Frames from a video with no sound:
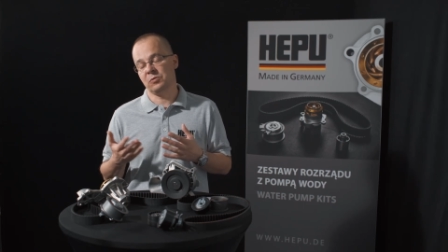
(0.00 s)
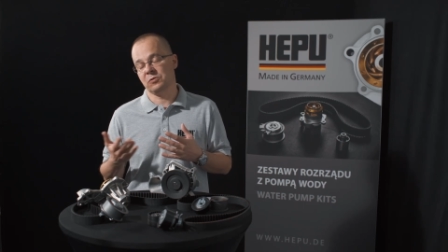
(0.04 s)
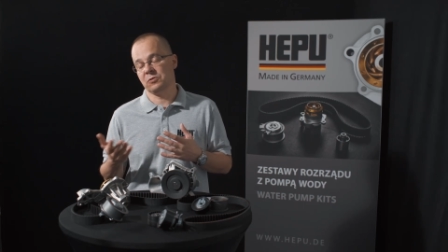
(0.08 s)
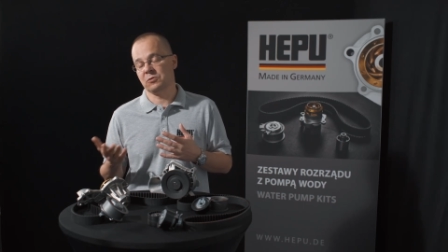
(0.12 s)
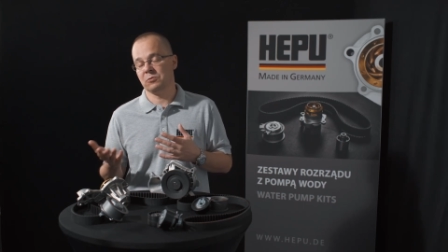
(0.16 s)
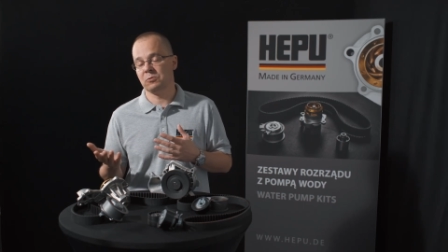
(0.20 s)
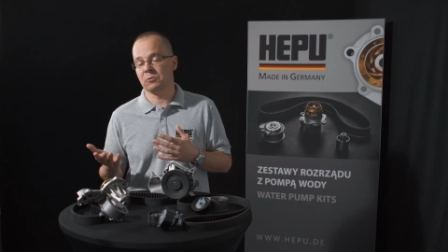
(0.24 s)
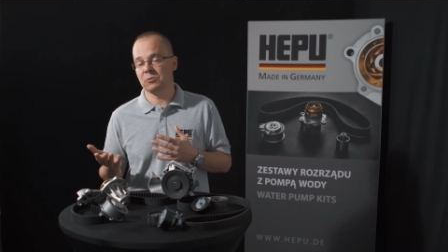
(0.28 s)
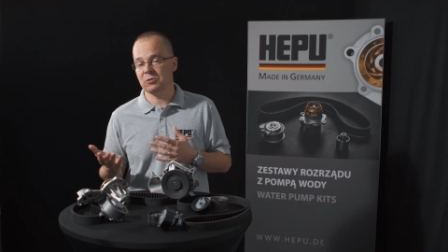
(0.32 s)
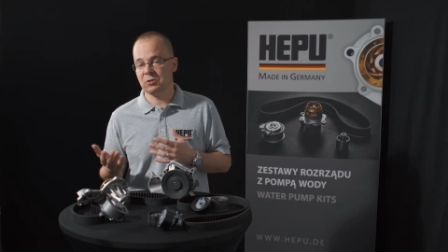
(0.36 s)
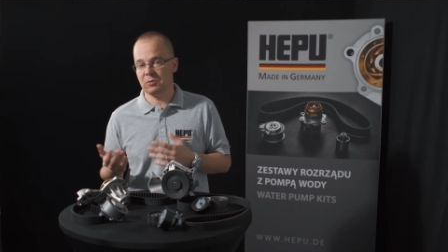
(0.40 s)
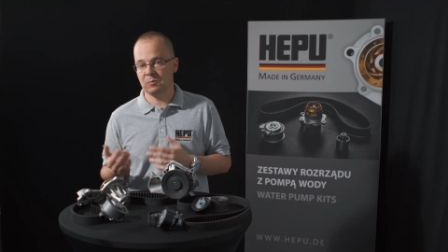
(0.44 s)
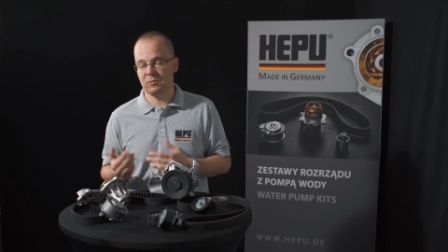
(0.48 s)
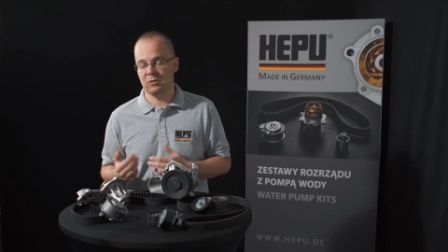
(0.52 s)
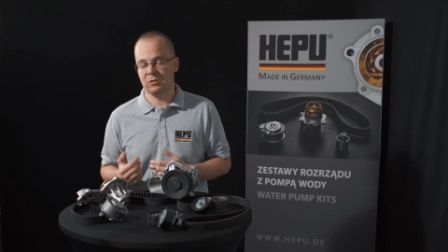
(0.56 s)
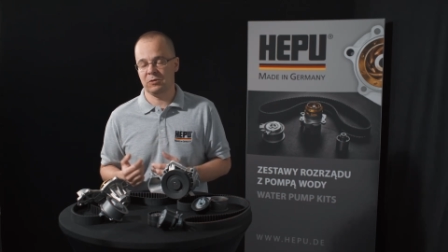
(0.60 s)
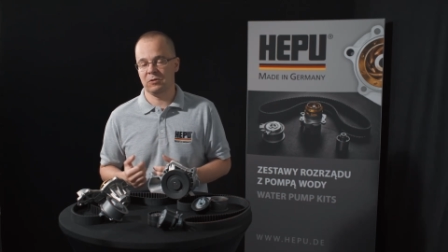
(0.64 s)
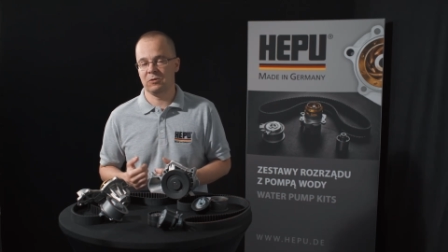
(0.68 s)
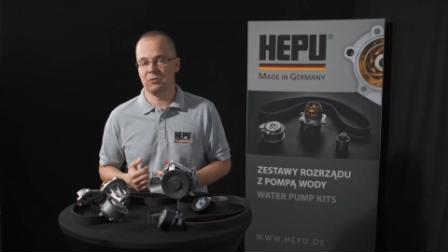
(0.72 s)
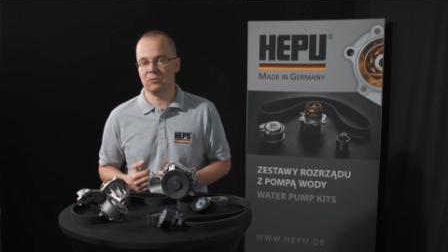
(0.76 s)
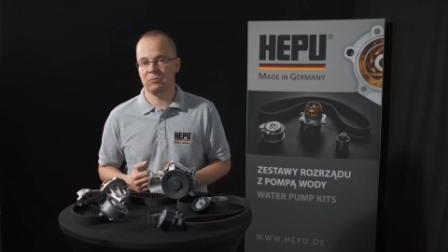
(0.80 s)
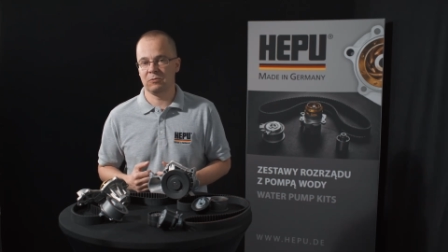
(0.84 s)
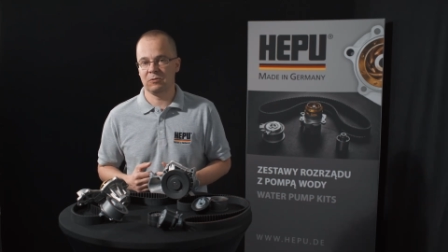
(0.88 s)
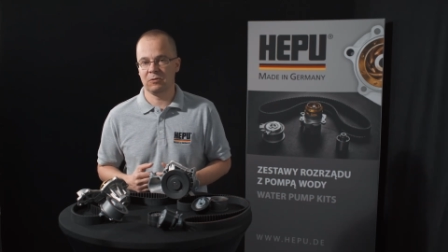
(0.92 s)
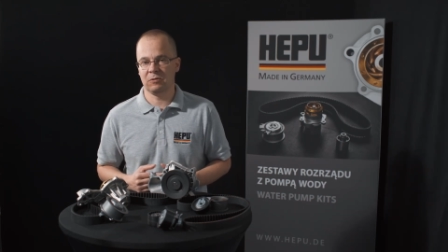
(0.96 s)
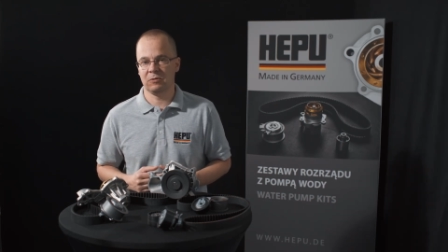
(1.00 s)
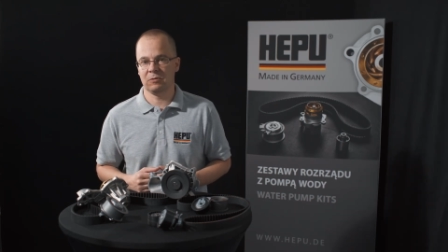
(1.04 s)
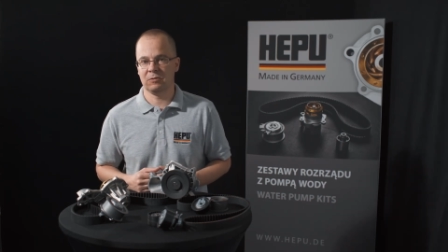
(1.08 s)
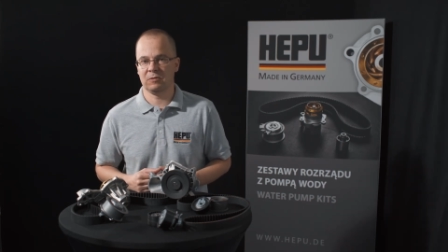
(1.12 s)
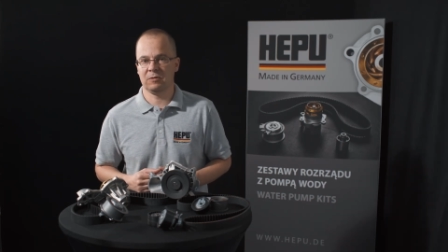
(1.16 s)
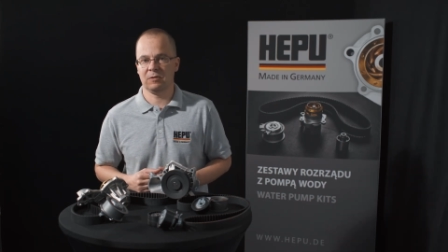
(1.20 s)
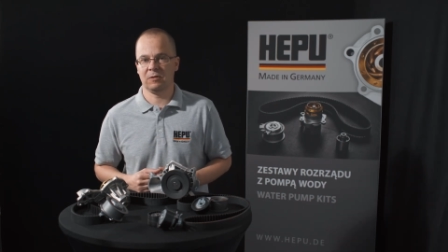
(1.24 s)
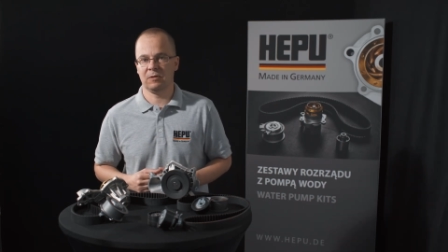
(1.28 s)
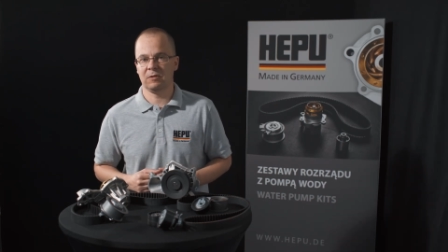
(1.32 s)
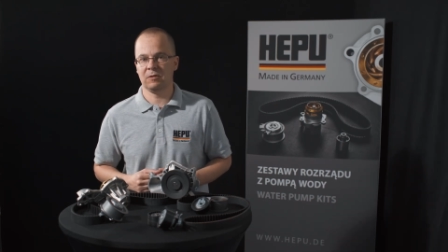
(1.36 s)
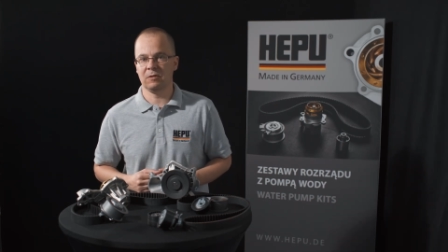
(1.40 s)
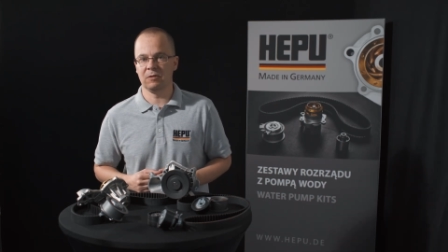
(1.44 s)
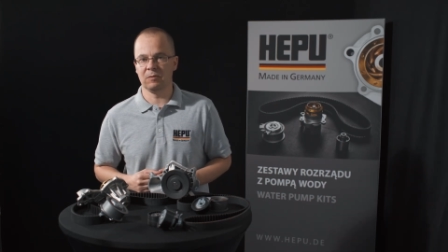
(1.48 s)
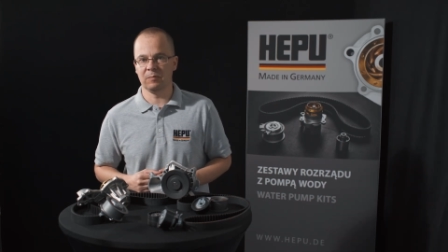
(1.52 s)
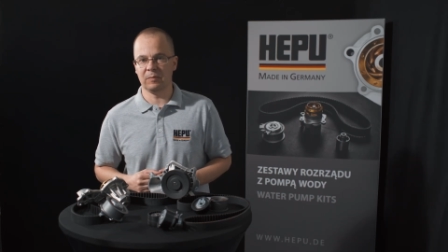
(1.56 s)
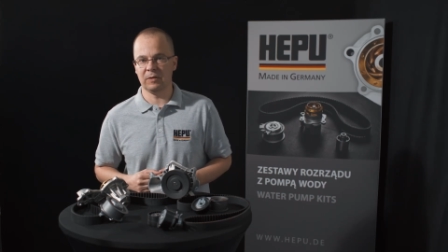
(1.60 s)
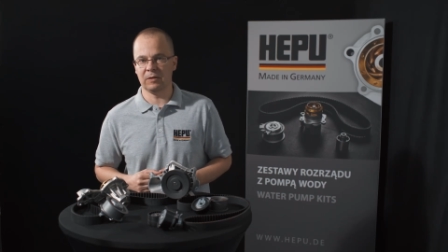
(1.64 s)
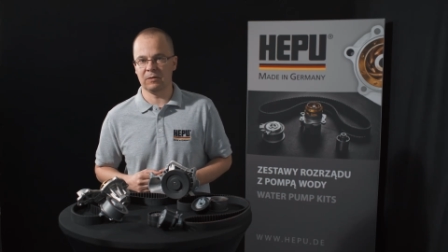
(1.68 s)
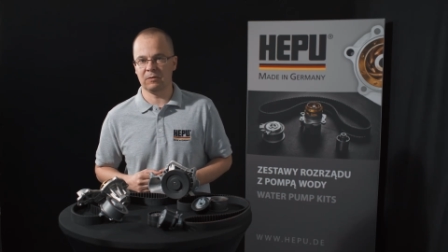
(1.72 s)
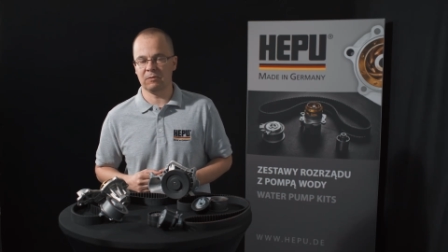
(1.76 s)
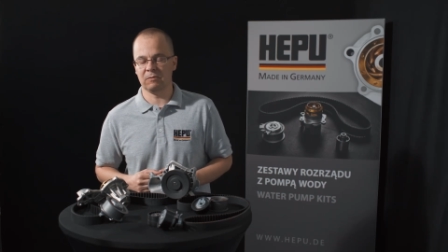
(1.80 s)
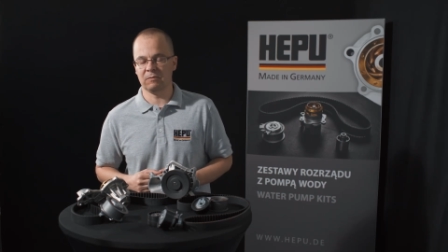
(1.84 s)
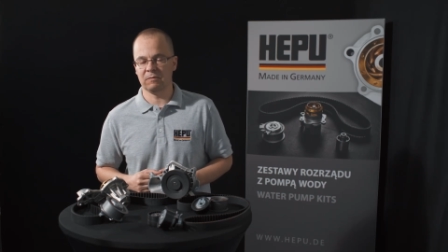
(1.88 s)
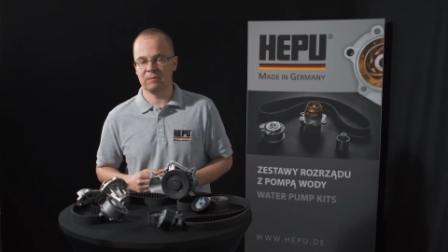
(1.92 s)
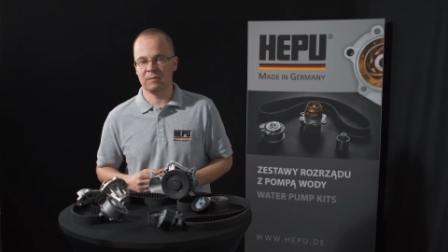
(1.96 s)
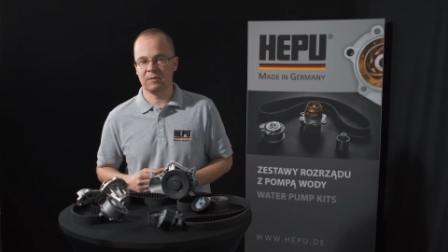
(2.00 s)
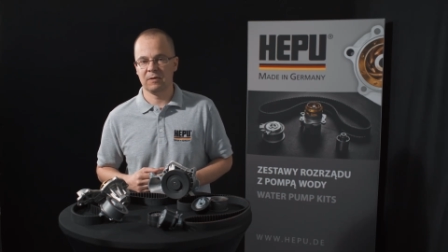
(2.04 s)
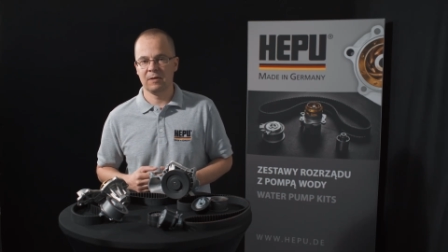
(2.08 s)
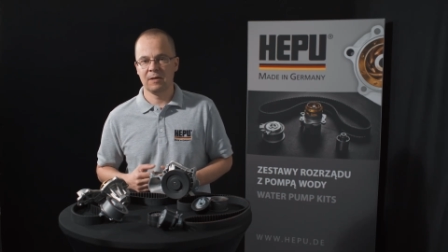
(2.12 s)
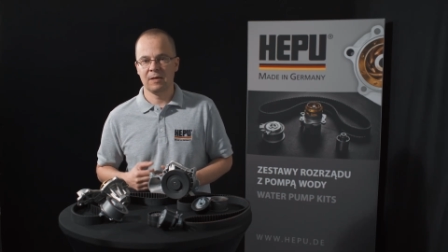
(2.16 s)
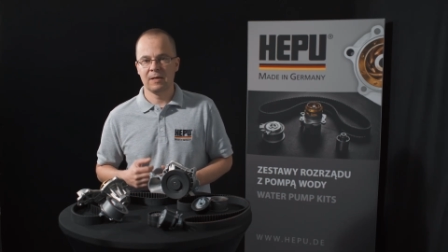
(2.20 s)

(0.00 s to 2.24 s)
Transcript: po 180 tysiącach kilometrów.